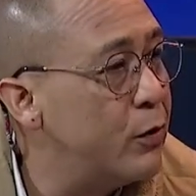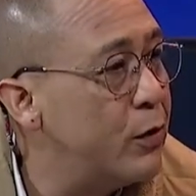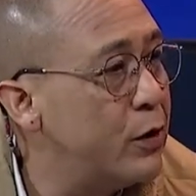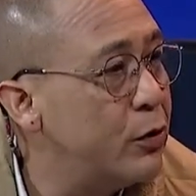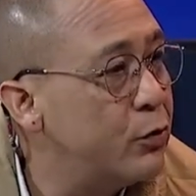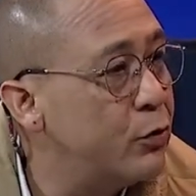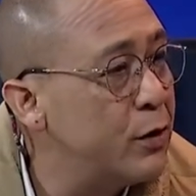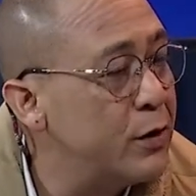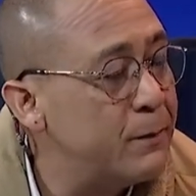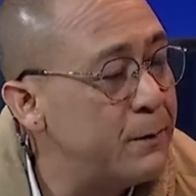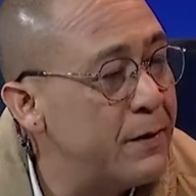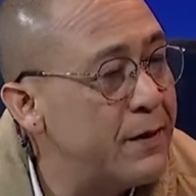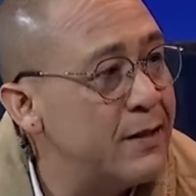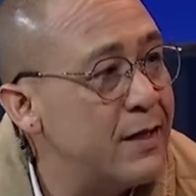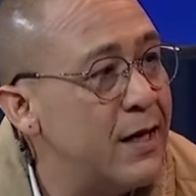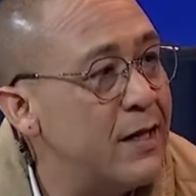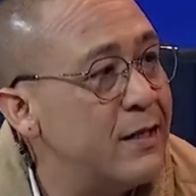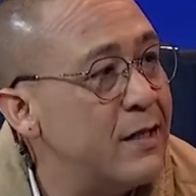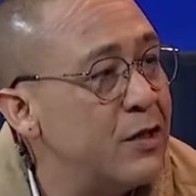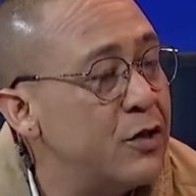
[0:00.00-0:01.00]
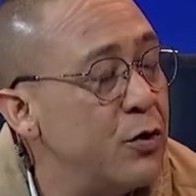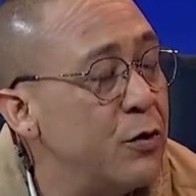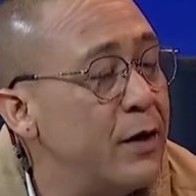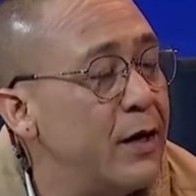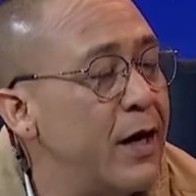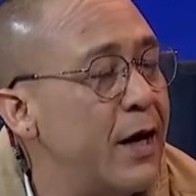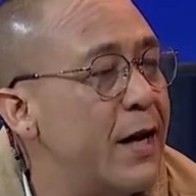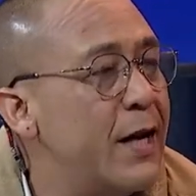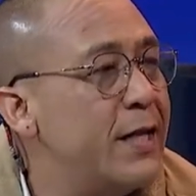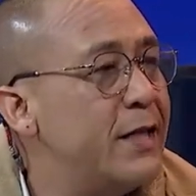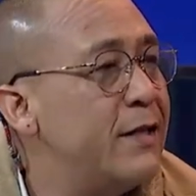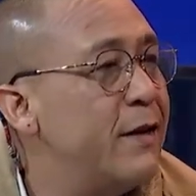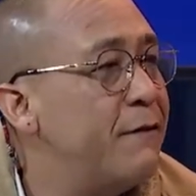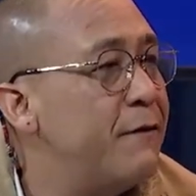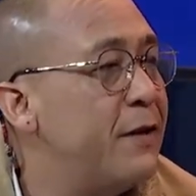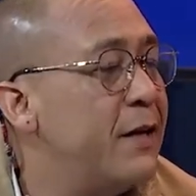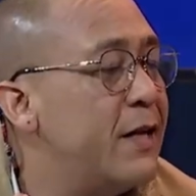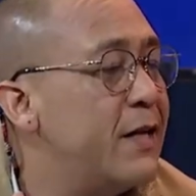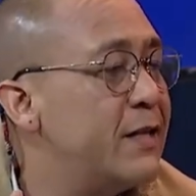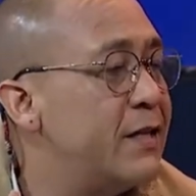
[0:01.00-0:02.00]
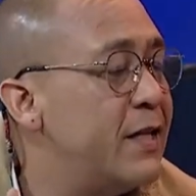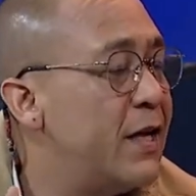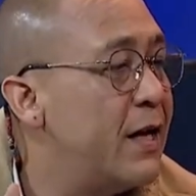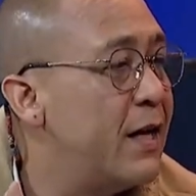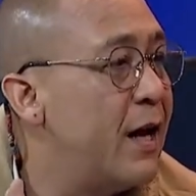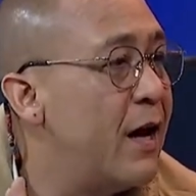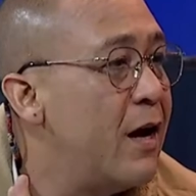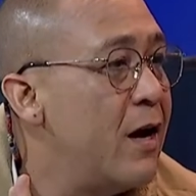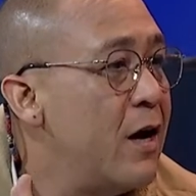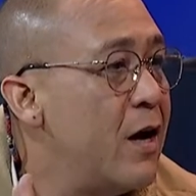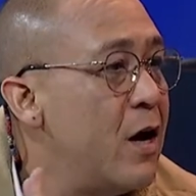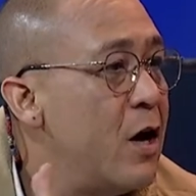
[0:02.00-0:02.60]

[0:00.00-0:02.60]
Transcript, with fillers: de tu especialización en gerencia financiera,